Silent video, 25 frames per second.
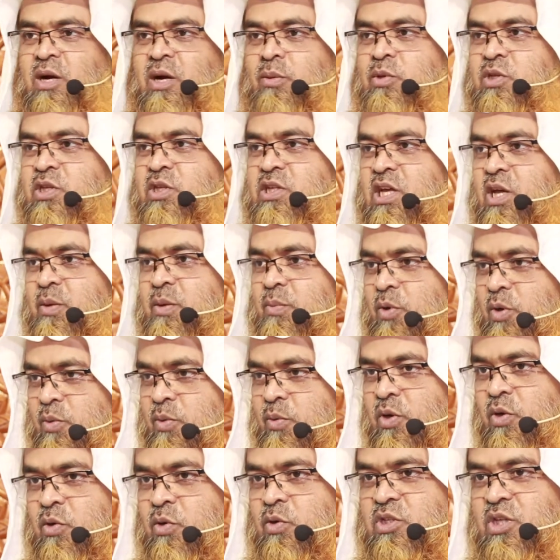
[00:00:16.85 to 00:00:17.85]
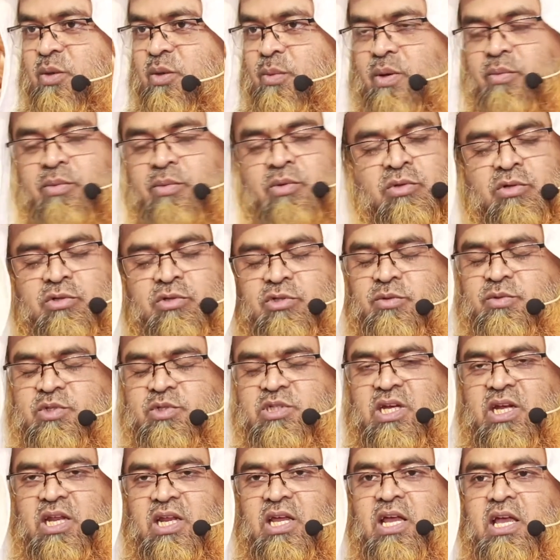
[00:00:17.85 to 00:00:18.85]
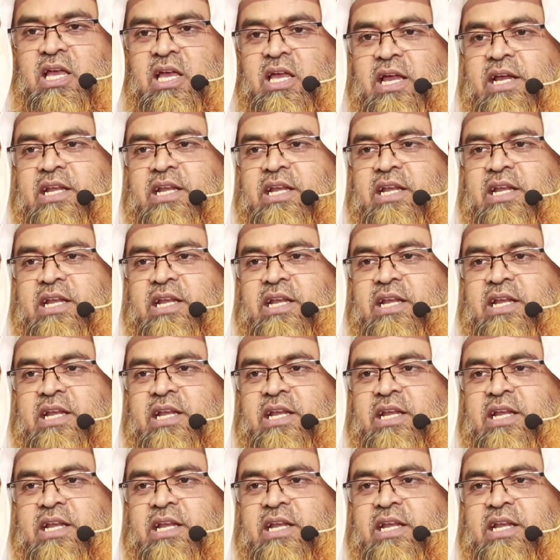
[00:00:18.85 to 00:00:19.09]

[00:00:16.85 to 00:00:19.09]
একামত দেওয়ার পর পরেও করতে পারবেন কোনো সমস্যা নেই